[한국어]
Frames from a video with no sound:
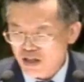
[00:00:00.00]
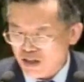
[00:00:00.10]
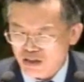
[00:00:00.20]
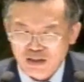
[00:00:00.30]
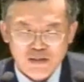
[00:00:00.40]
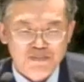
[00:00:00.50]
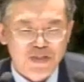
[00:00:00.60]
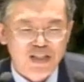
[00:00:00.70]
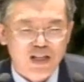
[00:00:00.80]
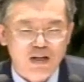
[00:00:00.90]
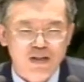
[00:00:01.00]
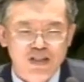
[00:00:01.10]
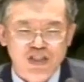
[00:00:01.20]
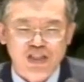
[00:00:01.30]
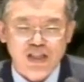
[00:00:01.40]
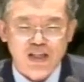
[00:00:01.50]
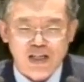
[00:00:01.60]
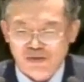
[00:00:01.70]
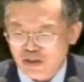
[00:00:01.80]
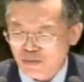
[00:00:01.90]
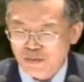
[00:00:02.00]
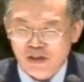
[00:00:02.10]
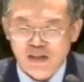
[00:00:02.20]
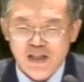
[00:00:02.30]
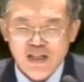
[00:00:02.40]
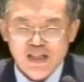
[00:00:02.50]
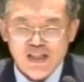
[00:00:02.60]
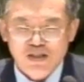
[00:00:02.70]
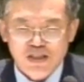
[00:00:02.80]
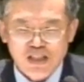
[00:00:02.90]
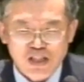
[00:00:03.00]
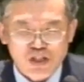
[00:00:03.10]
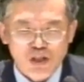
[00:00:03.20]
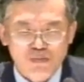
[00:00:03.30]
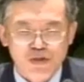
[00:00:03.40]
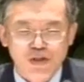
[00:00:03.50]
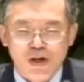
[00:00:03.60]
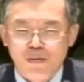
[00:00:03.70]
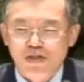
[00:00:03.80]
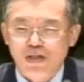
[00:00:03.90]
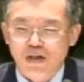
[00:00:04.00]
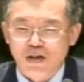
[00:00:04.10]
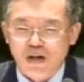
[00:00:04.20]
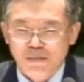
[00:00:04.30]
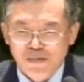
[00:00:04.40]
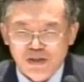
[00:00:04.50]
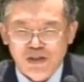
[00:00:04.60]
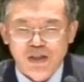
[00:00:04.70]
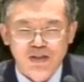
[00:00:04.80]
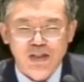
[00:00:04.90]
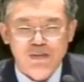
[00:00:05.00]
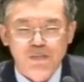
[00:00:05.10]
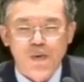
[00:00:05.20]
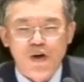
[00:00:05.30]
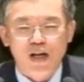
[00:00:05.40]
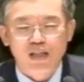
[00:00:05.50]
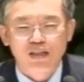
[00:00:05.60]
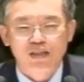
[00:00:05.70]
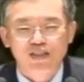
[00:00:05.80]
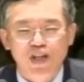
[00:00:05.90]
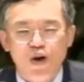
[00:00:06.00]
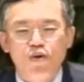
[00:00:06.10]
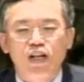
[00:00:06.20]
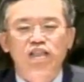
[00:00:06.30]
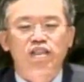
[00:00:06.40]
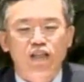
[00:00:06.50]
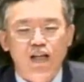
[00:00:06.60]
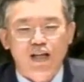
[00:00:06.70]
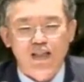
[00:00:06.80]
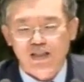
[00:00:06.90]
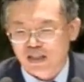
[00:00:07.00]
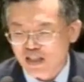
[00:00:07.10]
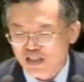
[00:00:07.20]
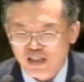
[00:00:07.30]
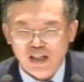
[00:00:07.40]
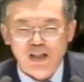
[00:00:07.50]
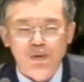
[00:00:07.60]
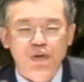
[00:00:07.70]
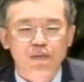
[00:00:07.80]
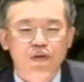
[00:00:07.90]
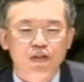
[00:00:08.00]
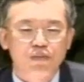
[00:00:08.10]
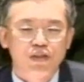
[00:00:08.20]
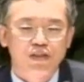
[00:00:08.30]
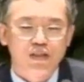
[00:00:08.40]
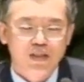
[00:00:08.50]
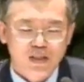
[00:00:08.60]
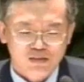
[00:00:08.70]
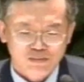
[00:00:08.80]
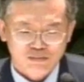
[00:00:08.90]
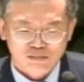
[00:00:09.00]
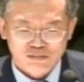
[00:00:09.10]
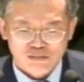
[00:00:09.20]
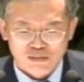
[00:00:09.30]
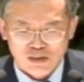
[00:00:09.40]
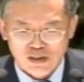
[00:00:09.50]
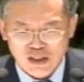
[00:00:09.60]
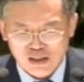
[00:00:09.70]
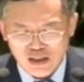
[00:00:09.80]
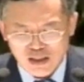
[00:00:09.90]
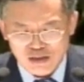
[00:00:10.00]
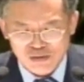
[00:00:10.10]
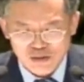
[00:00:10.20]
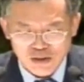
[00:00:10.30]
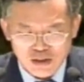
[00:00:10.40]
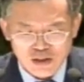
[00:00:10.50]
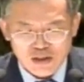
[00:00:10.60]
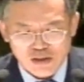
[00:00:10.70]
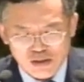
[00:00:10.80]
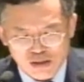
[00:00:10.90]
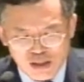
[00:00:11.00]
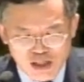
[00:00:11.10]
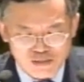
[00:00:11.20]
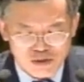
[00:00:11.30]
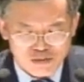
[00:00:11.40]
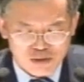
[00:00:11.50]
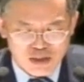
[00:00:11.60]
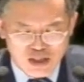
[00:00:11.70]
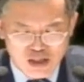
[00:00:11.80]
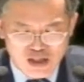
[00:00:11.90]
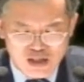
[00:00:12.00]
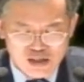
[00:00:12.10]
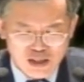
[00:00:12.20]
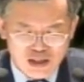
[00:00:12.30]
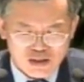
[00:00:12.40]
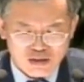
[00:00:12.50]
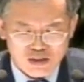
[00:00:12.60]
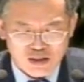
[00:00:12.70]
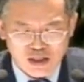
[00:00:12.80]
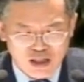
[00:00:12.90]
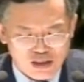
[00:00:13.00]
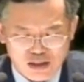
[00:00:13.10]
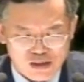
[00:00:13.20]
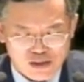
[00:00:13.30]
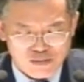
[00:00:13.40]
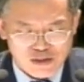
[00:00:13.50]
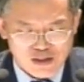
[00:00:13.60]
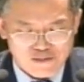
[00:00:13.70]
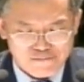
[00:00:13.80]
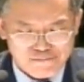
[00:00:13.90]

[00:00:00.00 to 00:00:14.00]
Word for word: 그런데 미래라고 하는 시간 가운데 보면 이것이 2천불을 넘어서 엄청난 보화가 있는 영원한 시간까지 쓰레기통에 버려버리는 안타까운 그런 삶을 우리가 살아서는 안 되겠습니다.